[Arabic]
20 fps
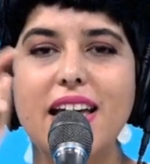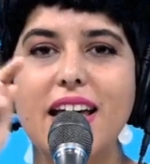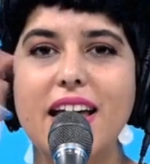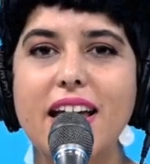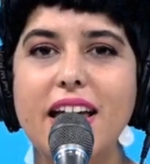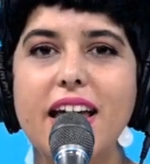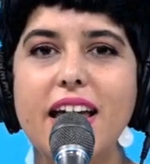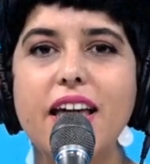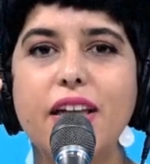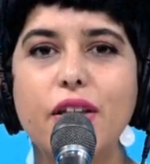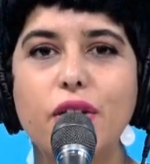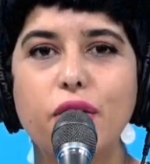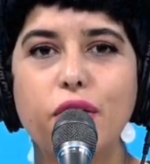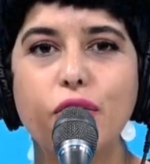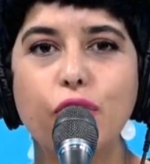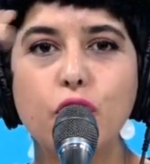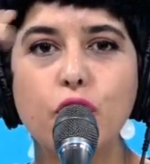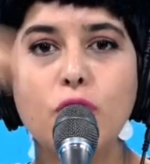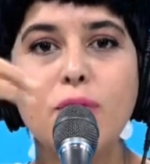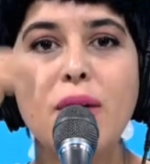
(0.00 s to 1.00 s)
آه، آه،
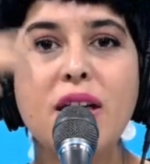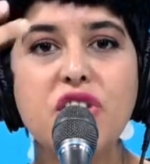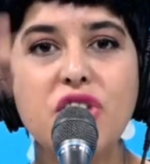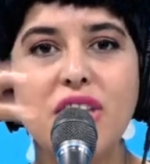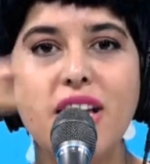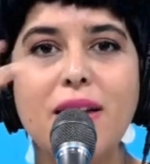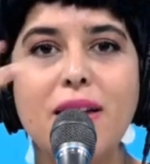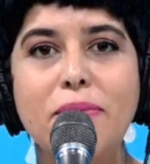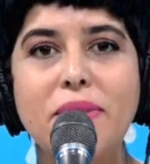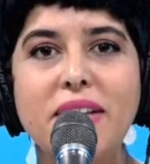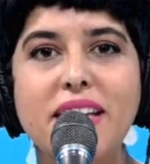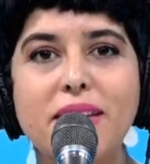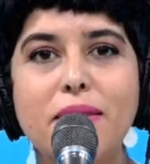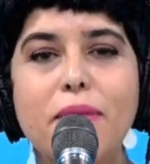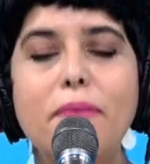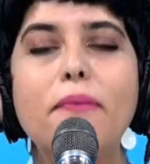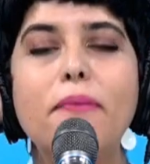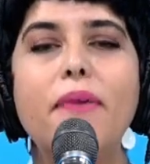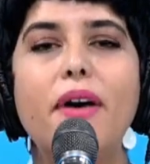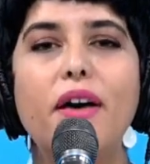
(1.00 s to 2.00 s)
انتم اش طالبين
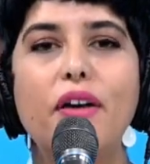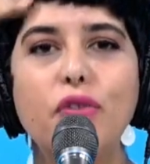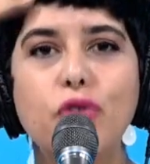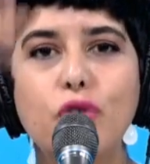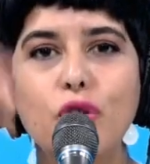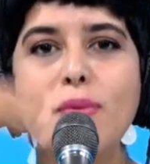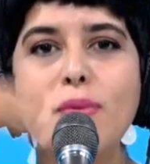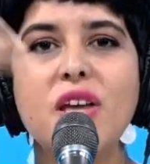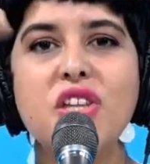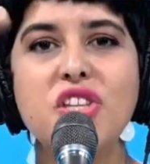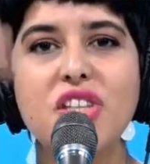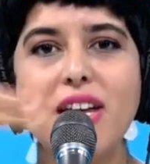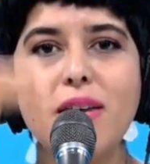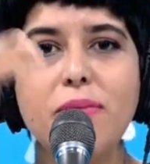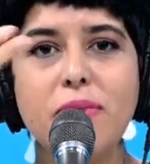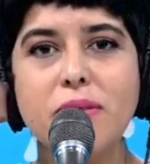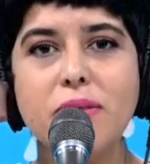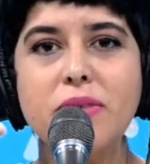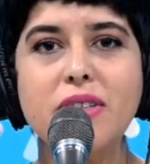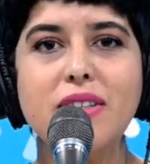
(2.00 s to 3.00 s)
انتم اش
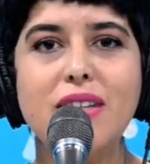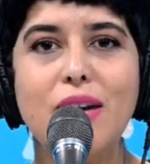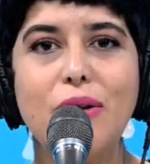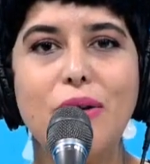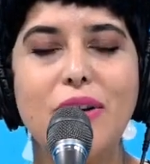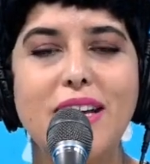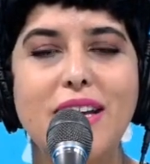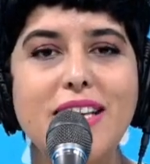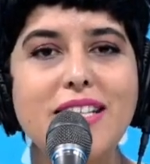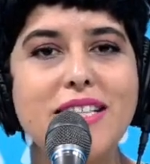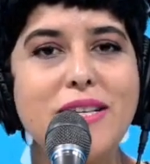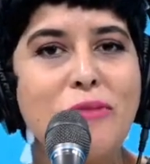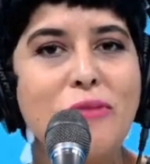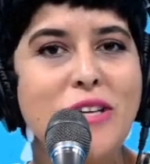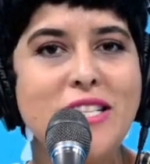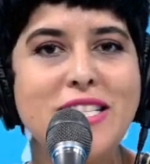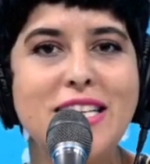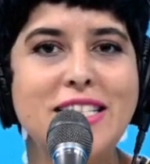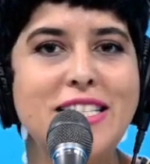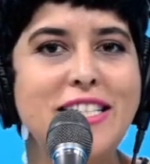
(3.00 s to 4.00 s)
طالبين من الدوله يا سي
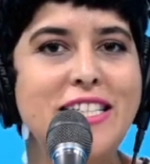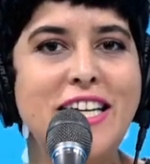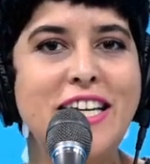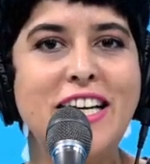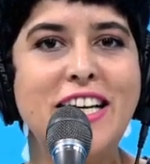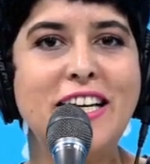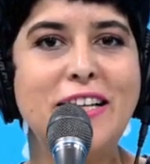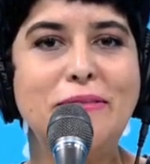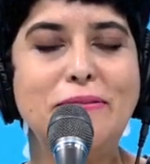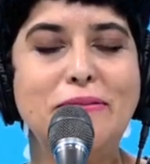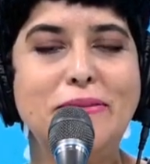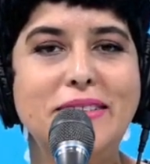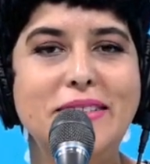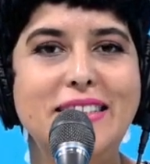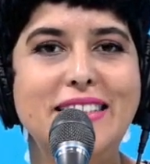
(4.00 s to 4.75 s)
معز اعطيني رقم